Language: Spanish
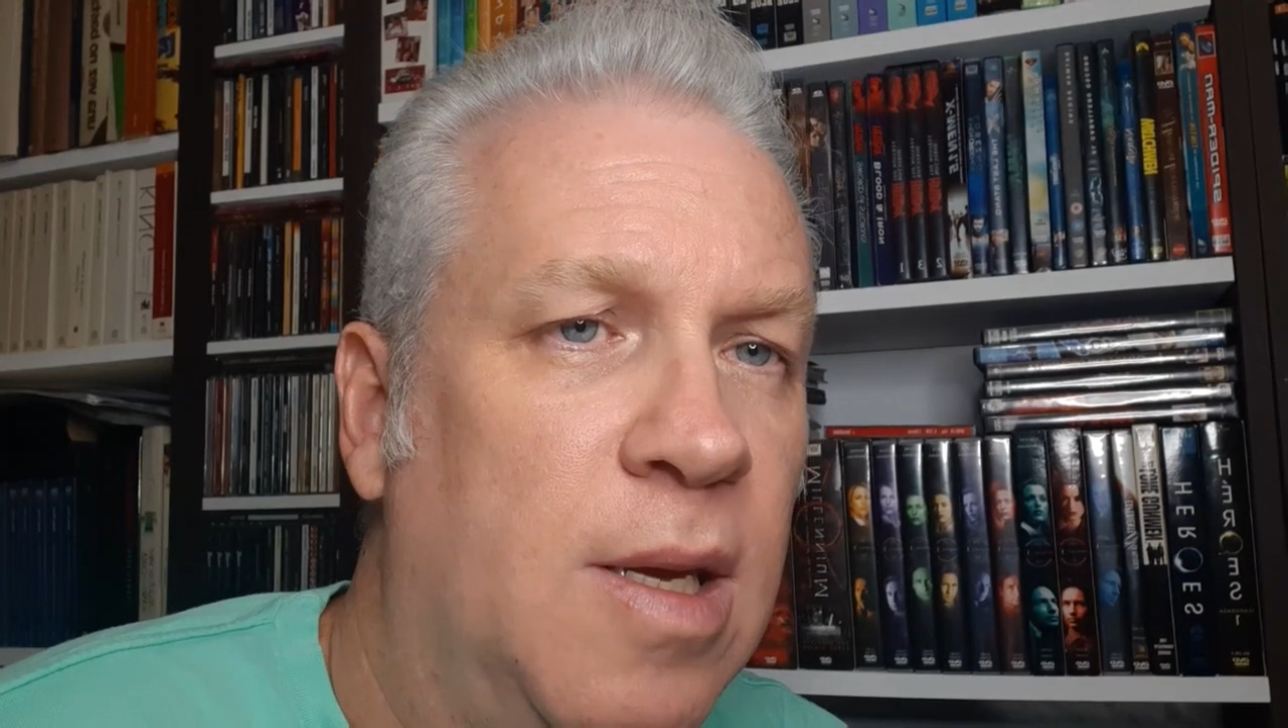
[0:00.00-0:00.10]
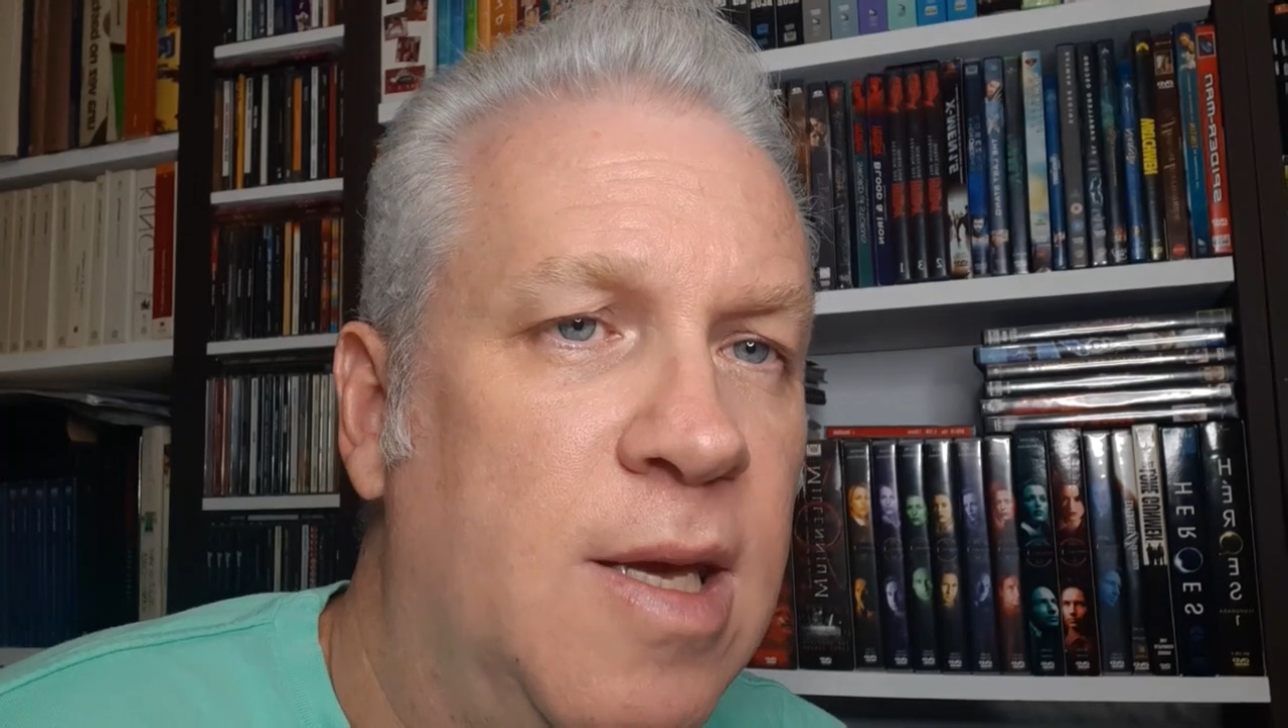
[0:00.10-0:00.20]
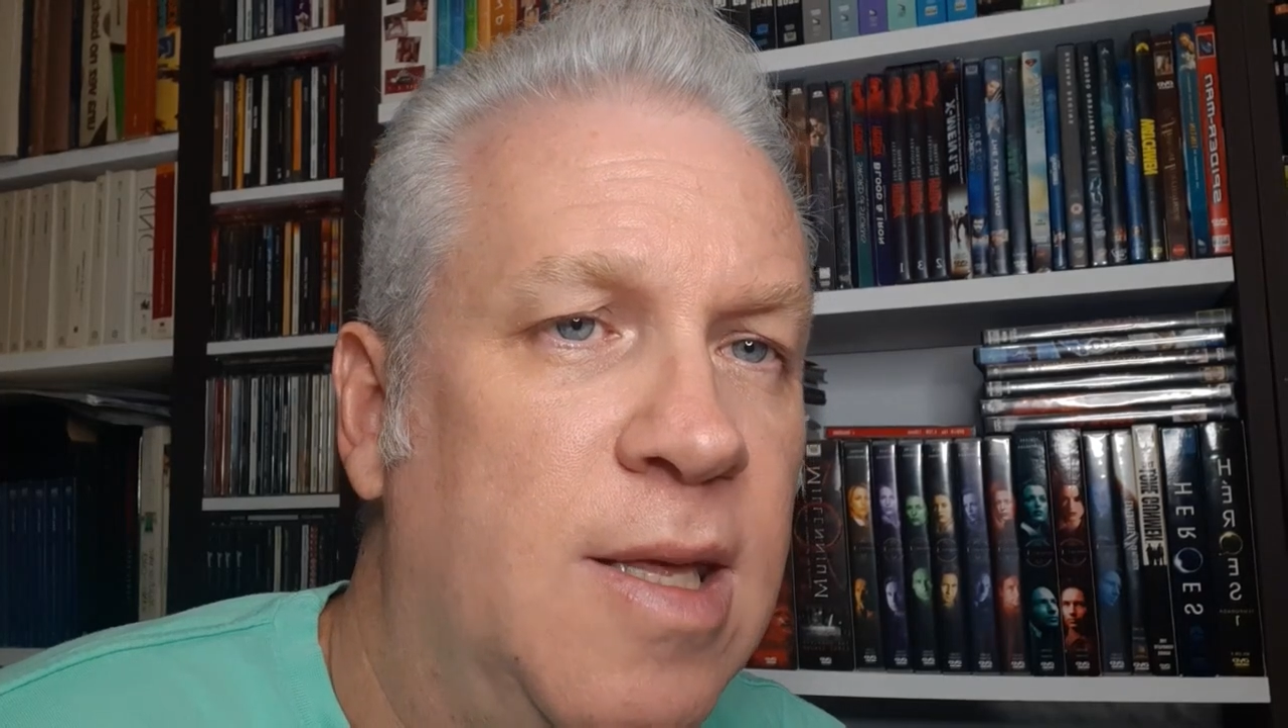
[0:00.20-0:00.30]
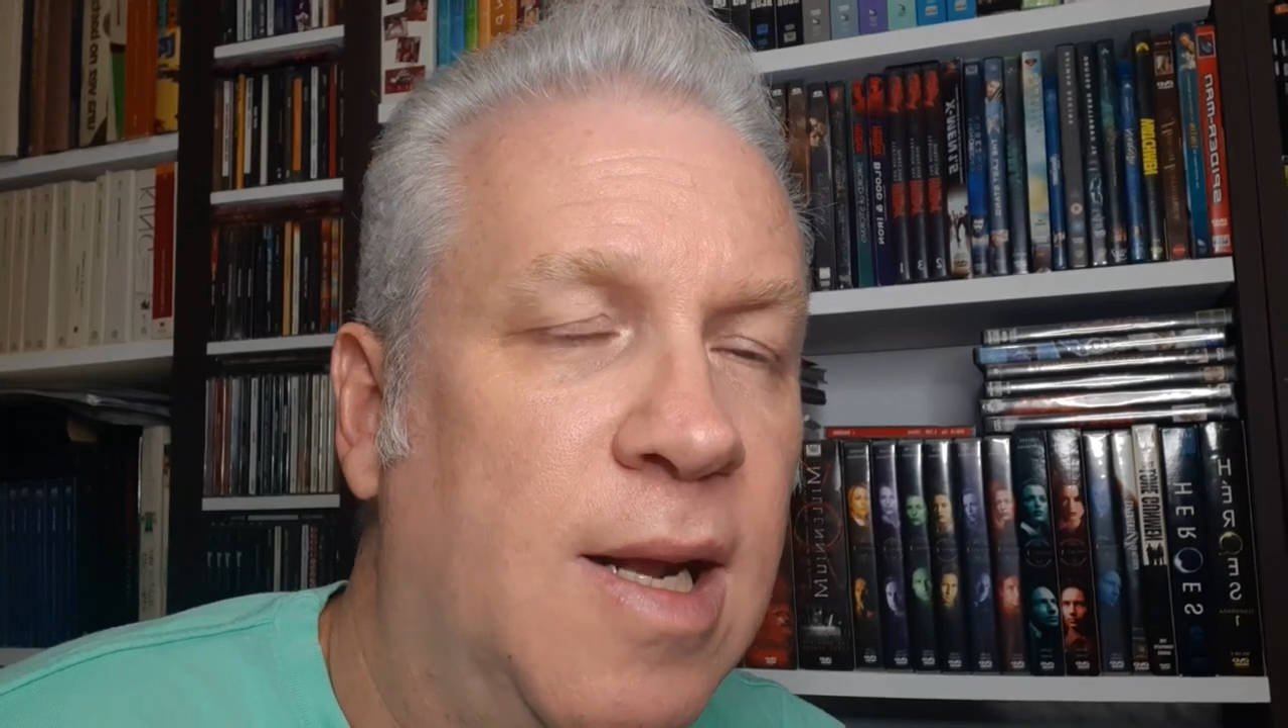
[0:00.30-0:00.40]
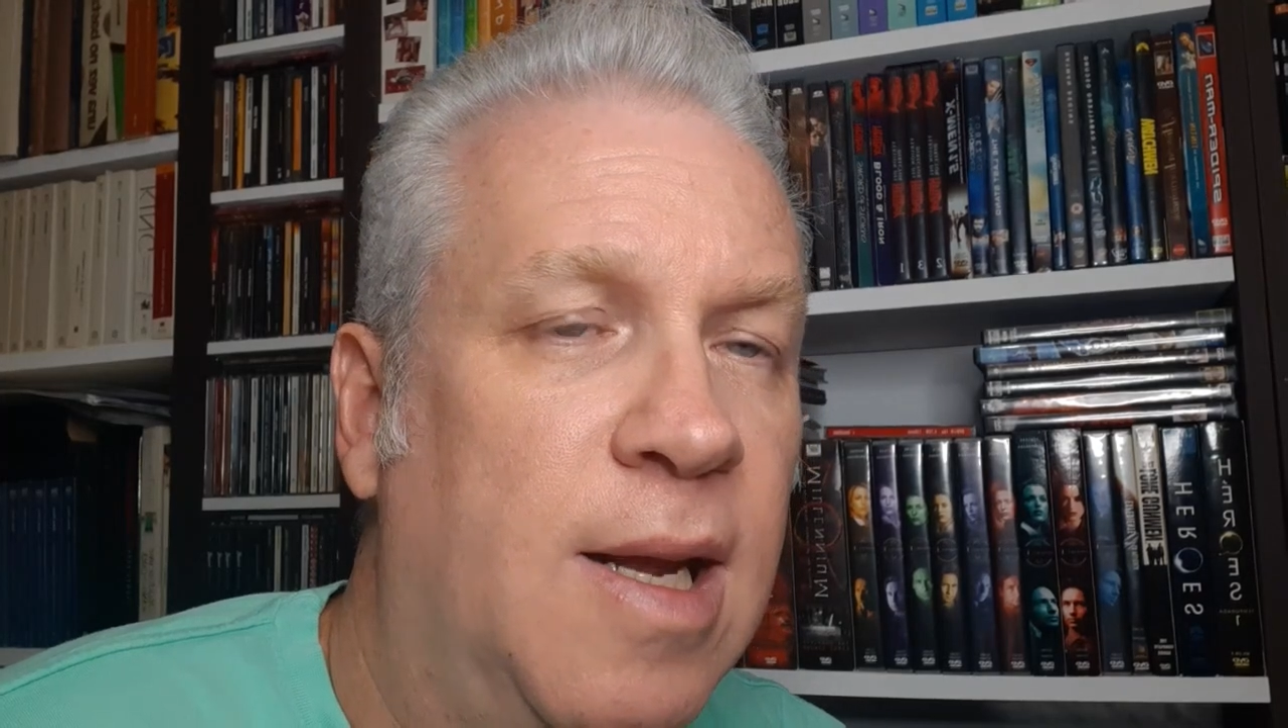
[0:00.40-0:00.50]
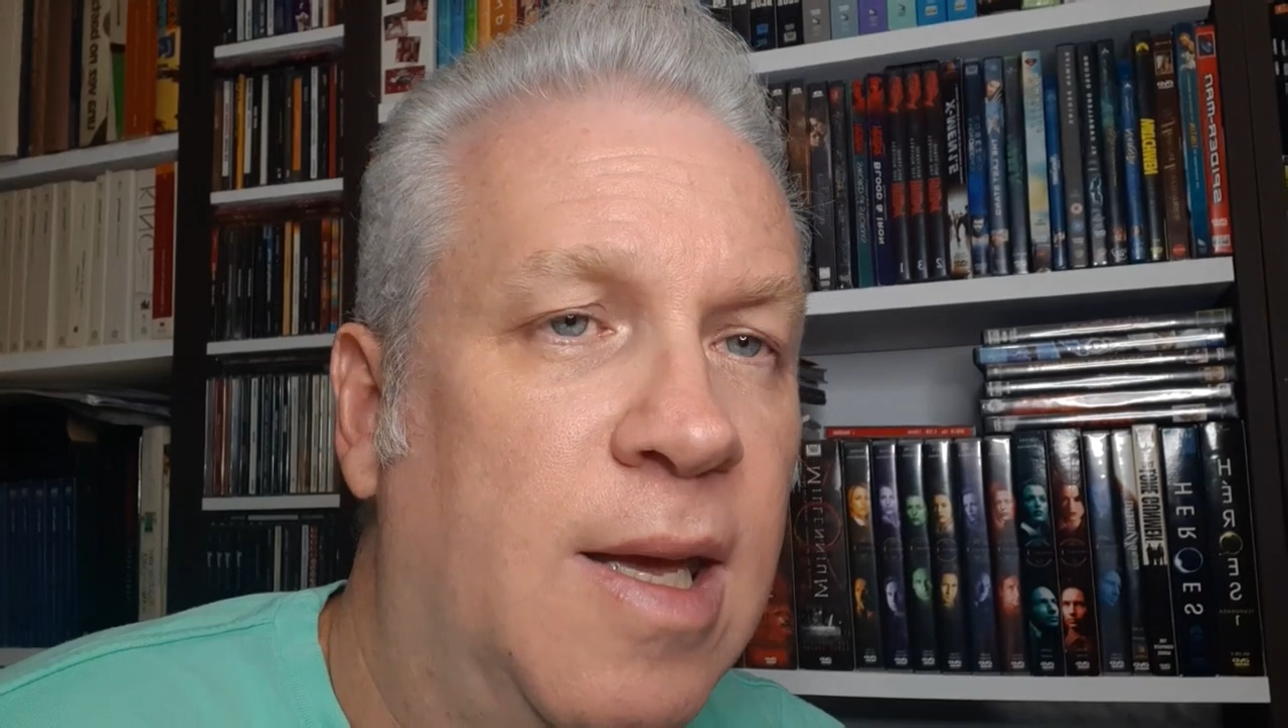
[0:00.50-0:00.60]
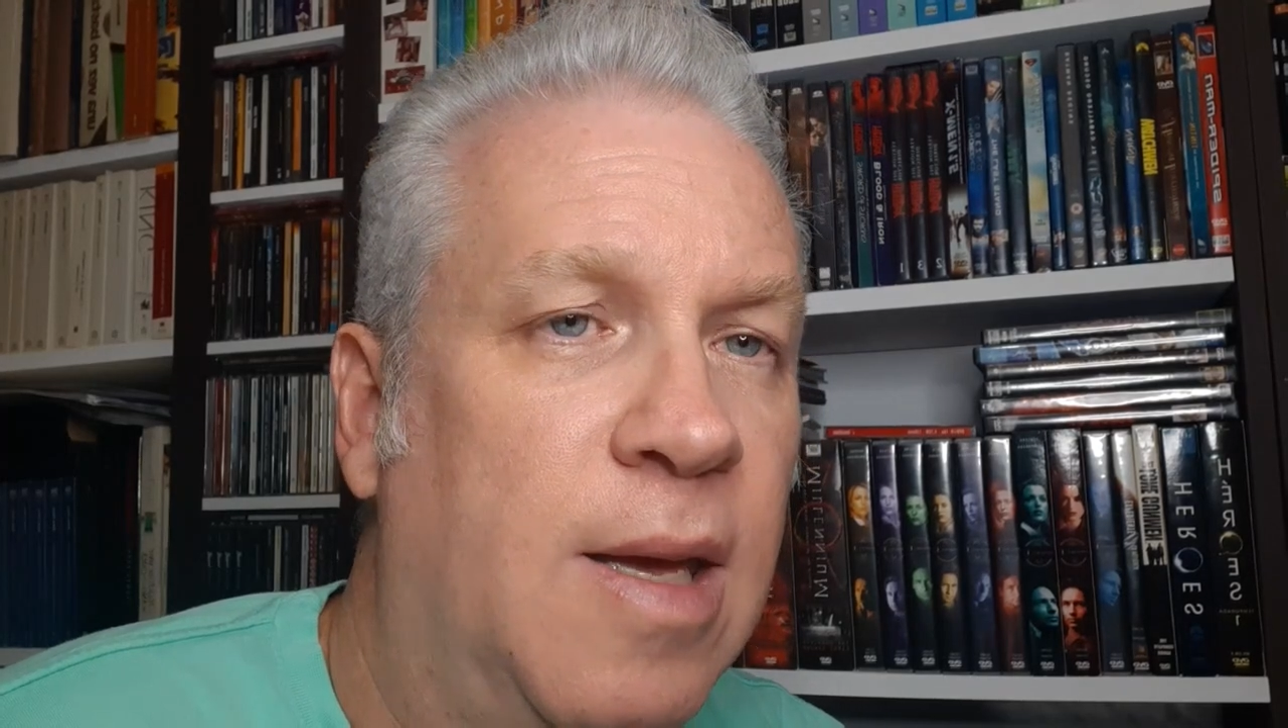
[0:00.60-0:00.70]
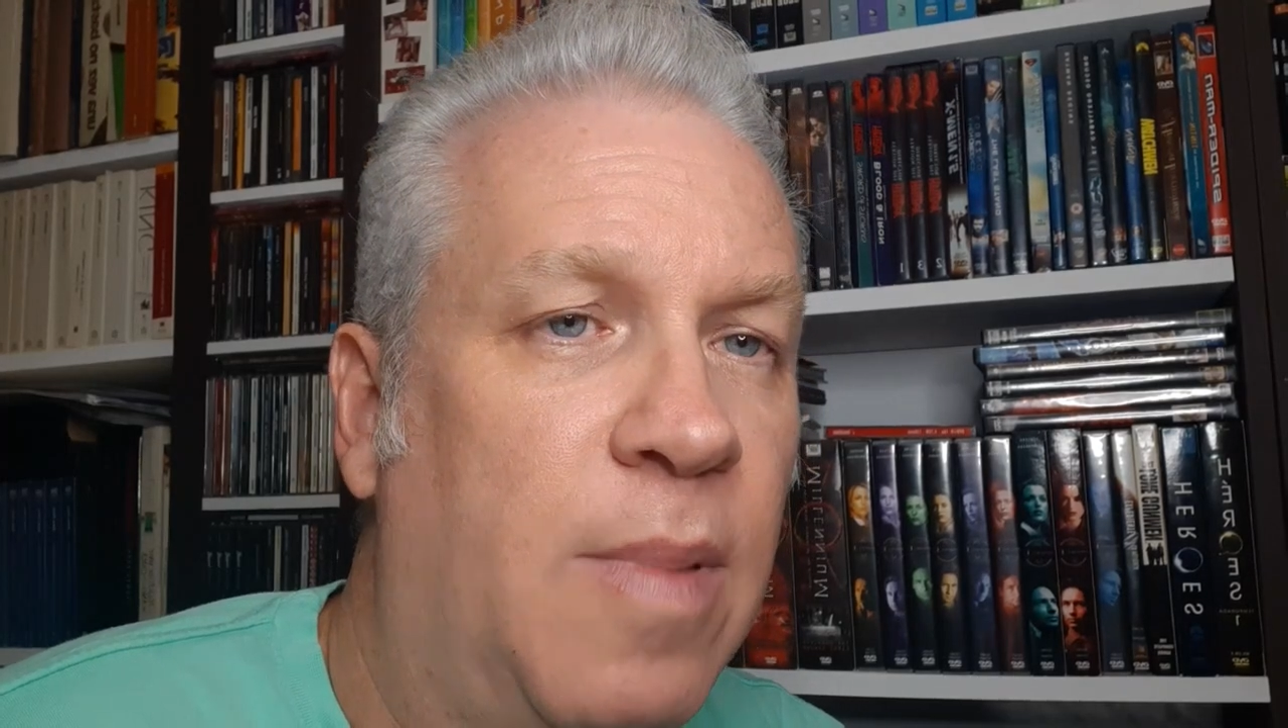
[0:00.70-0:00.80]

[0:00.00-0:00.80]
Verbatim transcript: y del que